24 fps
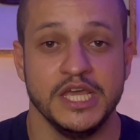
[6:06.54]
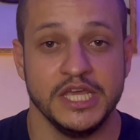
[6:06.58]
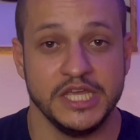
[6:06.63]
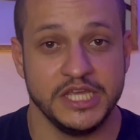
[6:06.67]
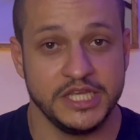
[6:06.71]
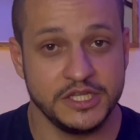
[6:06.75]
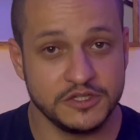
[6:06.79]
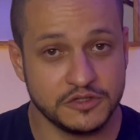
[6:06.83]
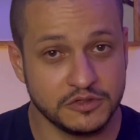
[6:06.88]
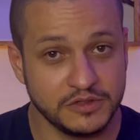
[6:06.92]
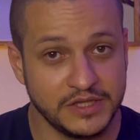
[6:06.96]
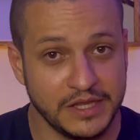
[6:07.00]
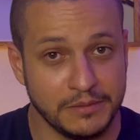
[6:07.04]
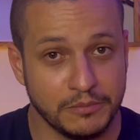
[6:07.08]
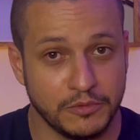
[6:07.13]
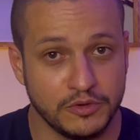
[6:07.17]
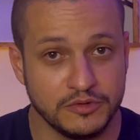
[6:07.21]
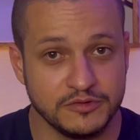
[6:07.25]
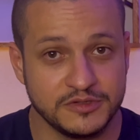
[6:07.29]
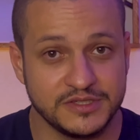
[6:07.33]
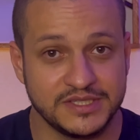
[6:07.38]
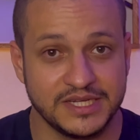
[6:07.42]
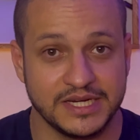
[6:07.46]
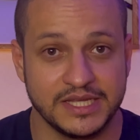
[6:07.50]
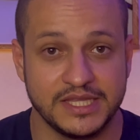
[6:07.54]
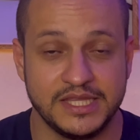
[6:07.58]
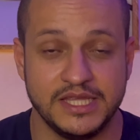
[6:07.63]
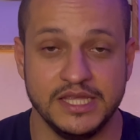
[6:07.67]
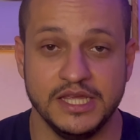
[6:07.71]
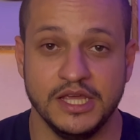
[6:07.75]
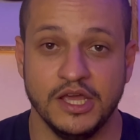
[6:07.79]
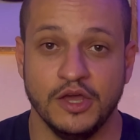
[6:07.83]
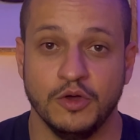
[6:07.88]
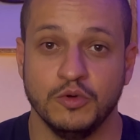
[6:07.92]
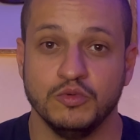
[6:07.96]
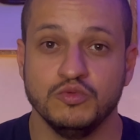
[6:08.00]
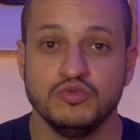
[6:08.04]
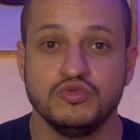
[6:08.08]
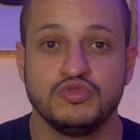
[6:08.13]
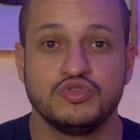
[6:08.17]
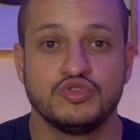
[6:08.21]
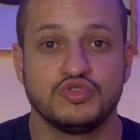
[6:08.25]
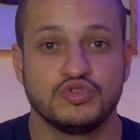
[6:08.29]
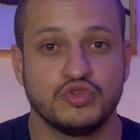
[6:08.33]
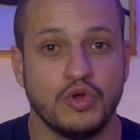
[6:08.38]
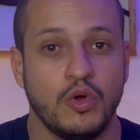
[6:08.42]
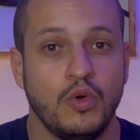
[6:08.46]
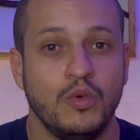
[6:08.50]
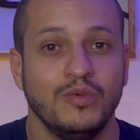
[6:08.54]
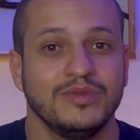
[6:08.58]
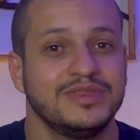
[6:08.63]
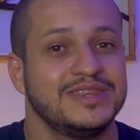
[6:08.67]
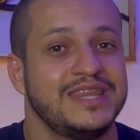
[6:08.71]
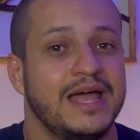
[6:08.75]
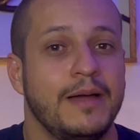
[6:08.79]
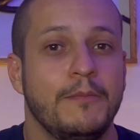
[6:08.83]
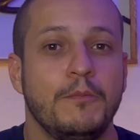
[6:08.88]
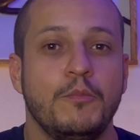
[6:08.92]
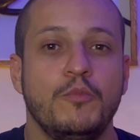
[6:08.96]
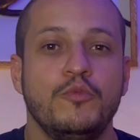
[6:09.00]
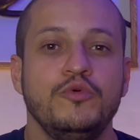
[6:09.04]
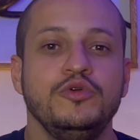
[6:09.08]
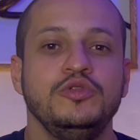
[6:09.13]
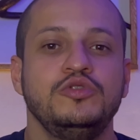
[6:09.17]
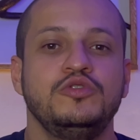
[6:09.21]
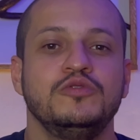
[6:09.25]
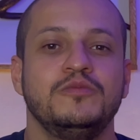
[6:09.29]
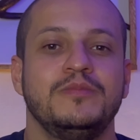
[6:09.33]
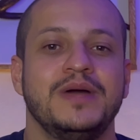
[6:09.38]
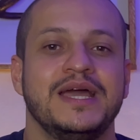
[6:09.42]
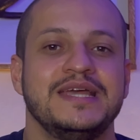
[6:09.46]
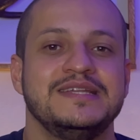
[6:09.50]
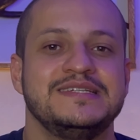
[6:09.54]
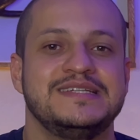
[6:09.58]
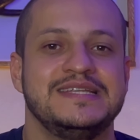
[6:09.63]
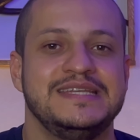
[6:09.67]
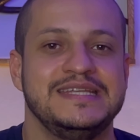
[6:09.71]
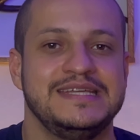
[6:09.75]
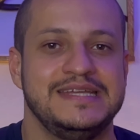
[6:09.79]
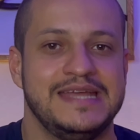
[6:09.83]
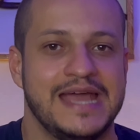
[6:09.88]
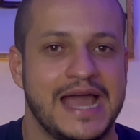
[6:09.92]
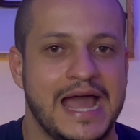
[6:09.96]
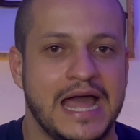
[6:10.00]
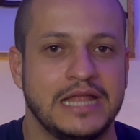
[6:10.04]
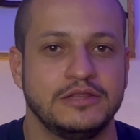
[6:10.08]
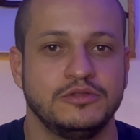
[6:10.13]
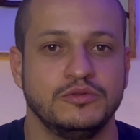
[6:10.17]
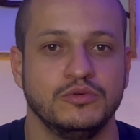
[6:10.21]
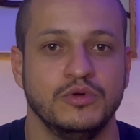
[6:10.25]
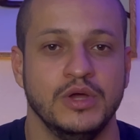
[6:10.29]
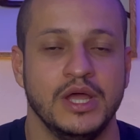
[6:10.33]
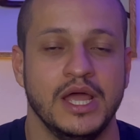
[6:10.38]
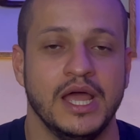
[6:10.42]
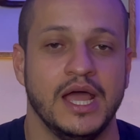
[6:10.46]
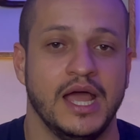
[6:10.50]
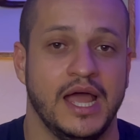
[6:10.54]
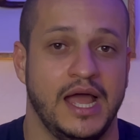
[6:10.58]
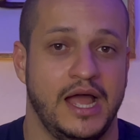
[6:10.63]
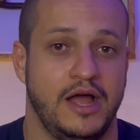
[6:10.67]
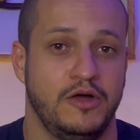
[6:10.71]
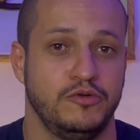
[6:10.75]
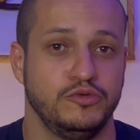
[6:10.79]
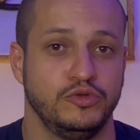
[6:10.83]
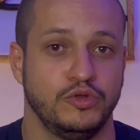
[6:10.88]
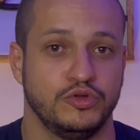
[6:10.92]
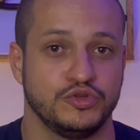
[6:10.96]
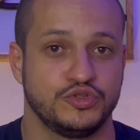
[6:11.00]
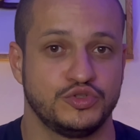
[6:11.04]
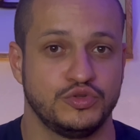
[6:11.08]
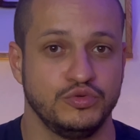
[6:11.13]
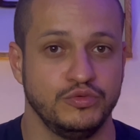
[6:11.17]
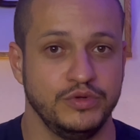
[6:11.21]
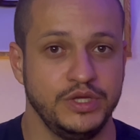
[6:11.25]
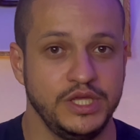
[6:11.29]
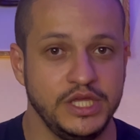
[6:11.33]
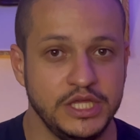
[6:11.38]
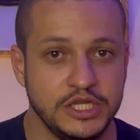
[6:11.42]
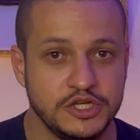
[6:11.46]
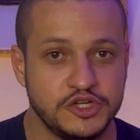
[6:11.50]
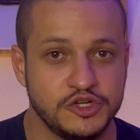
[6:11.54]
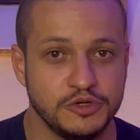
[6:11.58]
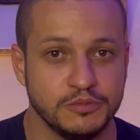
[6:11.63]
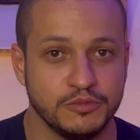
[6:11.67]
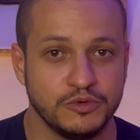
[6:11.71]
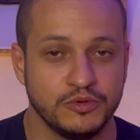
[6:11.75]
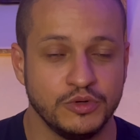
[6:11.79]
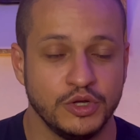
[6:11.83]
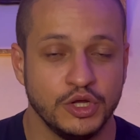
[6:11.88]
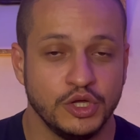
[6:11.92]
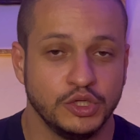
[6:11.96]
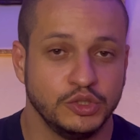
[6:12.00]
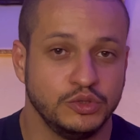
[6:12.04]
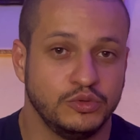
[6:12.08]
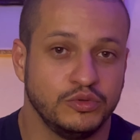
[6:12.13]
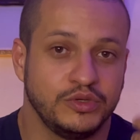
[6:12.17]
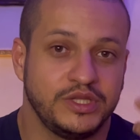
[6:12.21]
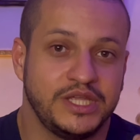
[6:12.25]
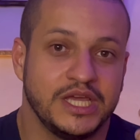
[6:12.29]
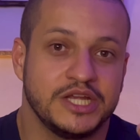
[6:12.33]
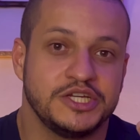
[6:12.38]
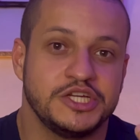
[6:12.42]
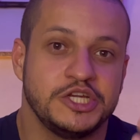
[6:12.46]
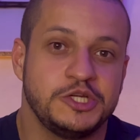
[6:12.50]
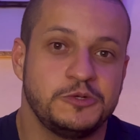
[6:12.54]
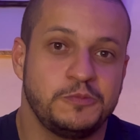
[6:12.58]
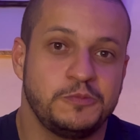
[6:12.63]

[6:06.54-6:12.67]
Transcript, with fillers: Isso demonstra que o som está muito mais ligado ao nosso íntimo do que a gente